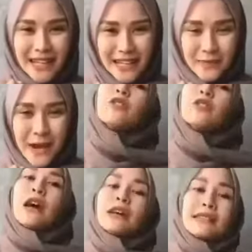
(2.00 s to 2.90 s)
kita sebenarnya
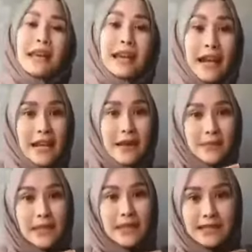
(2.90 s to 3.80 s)
udah kesekian pesan
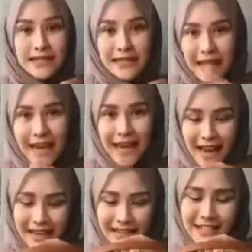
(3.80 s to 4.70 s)
presentasi di sana
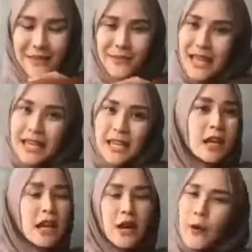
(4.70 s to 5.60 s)
kali ini Sani
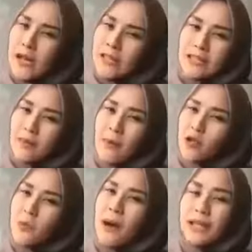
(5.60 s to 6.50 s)
kualitasnya
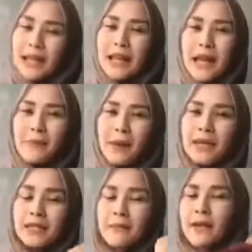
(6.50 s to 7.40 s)
bagus banget dan nyampe
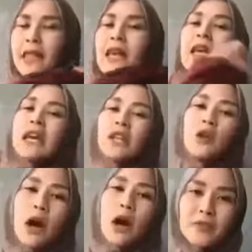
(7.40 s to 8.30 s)
cepet itu
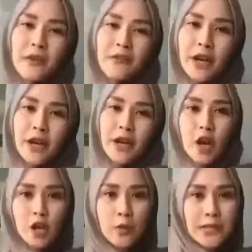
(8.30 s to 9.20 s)
AS favoritku kalau untuk